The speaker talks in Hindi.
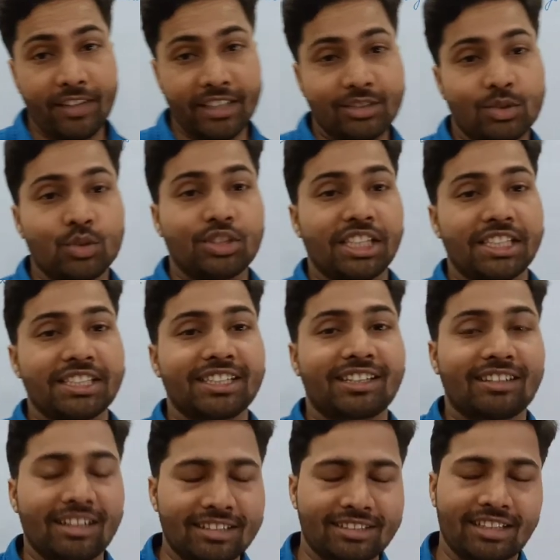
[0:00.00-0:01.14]
फेस को चेंज
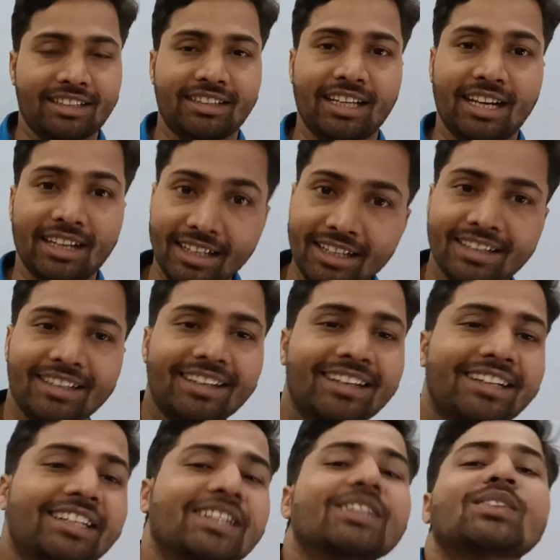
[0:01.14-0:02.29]
कर सकता है
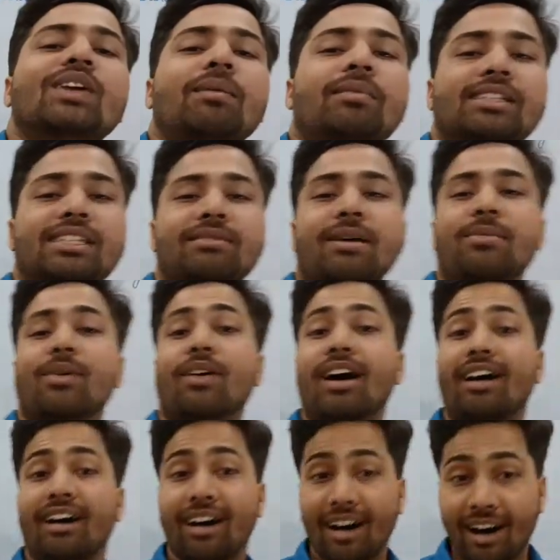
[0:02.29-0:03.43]
तो आपका जवाब
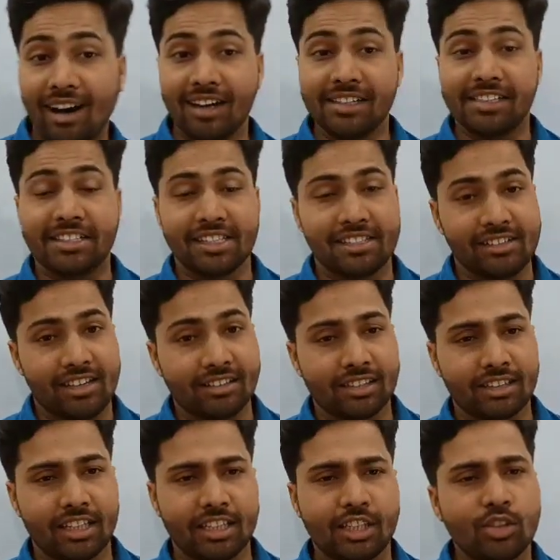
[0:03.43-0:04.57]
होगा हाँ चेंज कर
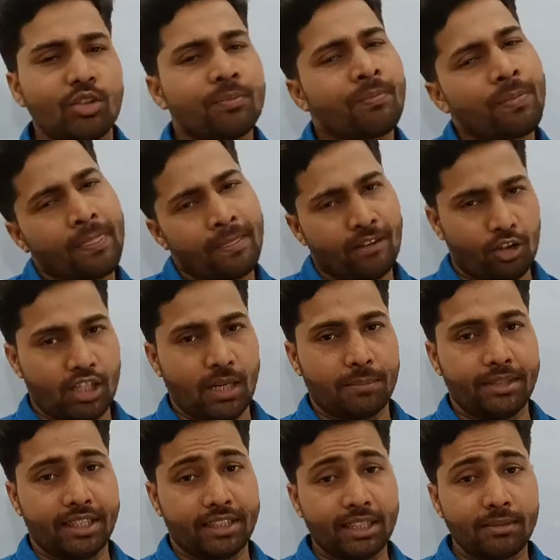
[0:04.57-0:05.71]
सकता है क्यों क्योंकि आप
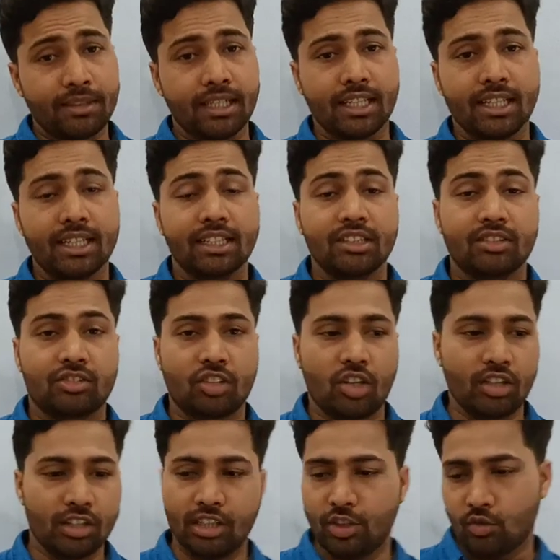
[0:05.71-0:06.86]
देखते भी हैं
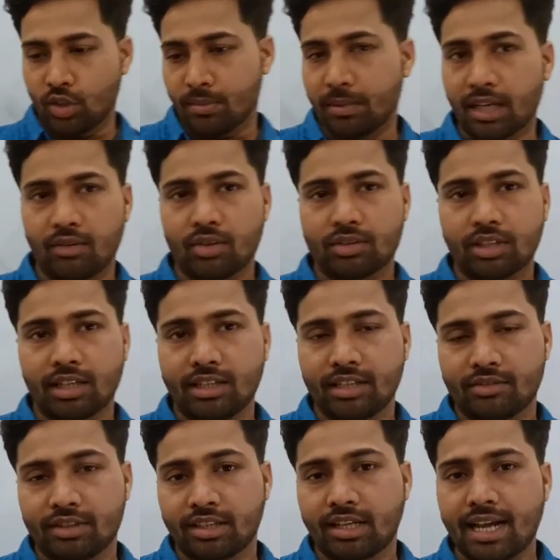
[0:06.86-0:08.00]
सॉलिड लिक्विड में कन्वर्ट होता है
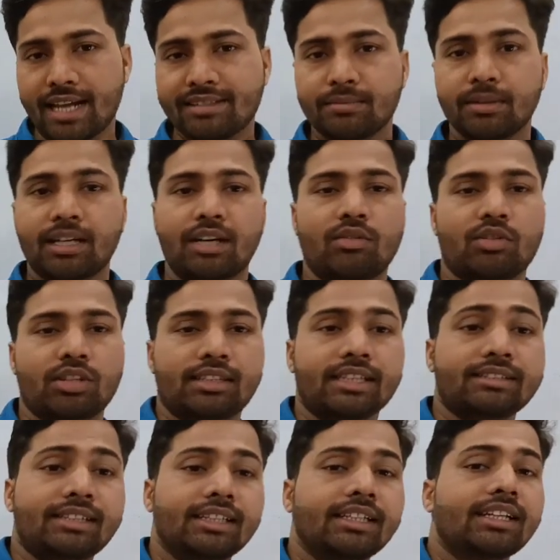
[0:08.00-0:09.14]
लिक्विड गैस में कन्वर्ट होता है
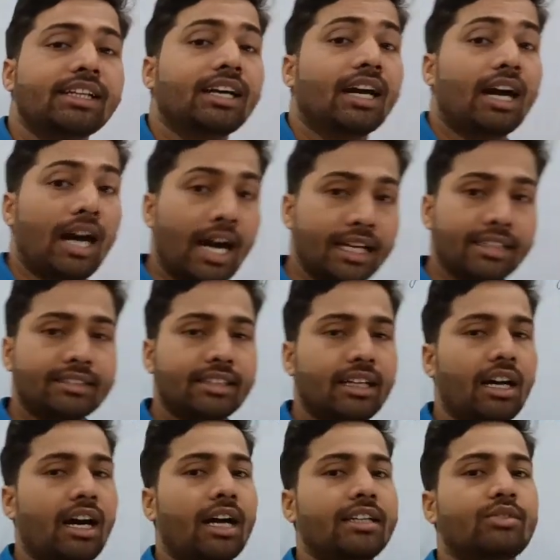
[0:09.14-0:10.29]
जैसे आइस
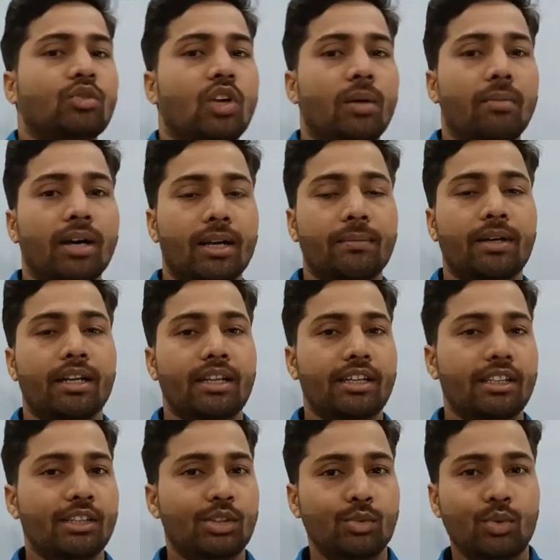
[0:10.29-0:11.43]
आइस को आप गर्म
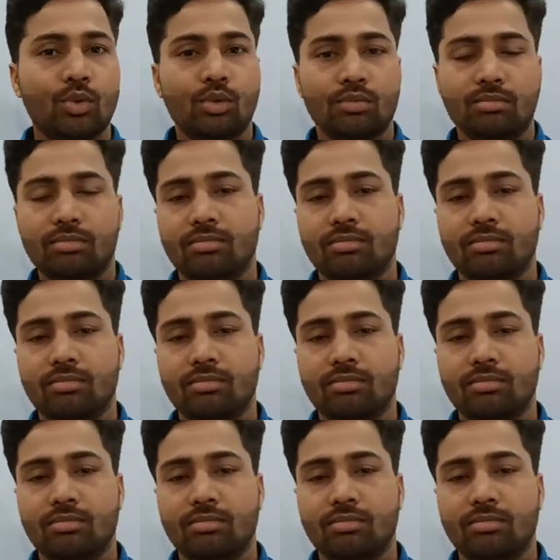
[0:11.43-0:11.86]
करेंगे तो वो